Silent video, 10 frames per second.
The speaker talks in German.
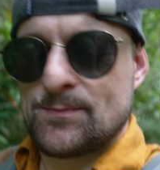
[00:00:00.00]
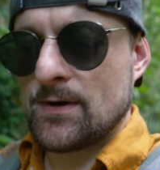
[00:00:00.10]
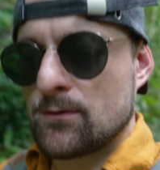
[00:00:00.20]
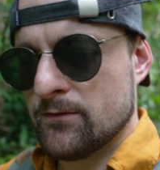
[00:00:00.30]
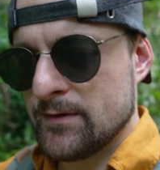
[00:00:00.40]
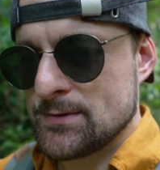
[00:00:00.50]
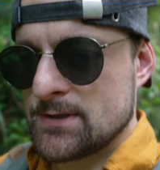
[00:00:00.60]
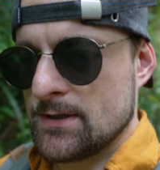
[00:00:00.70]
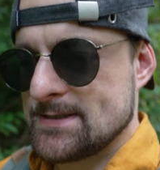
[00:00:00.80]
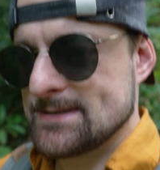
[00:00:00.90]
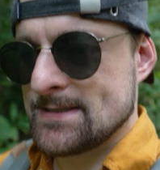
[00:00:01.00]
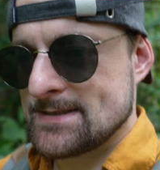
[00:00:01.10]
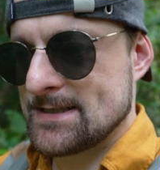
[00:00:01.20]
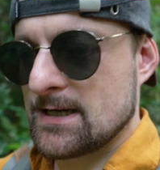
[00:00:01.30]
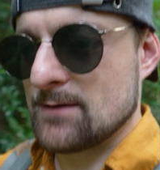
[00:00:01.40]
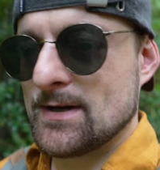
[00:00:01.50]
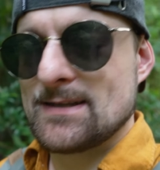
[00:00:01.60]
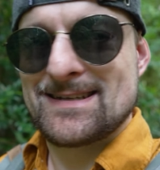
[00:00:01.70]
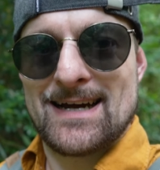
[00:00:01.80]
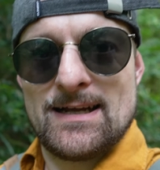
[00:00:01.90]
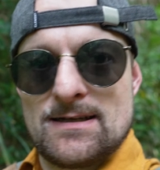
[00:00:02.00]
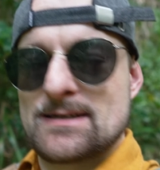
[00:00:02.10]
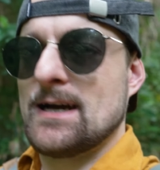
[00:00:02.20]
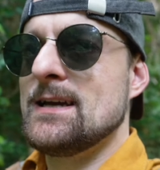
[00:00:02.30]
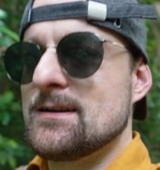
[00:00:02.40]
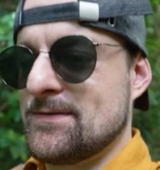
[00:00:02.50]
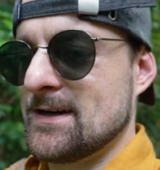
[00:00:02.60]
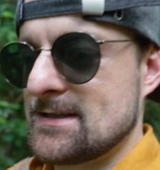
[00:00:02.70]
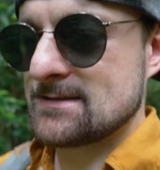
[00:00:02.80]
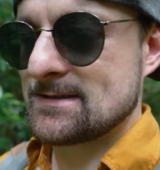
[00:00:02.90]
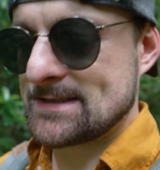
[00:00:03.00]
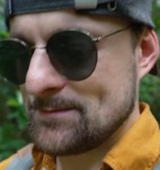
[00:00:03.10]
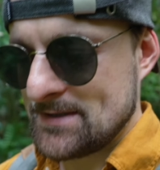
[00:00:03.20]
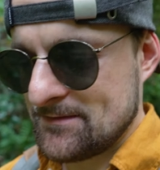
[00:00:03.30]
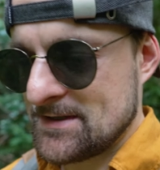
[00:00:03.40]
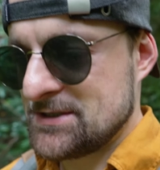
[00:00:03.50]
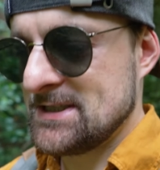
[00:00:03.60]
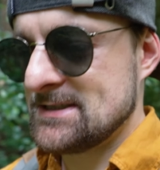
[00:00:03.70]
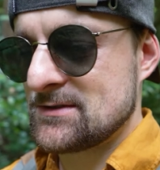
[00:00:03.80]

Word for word: Mangrove bedeutet, da kann man geil Kajak fahren. Also es gibt hier verschiedene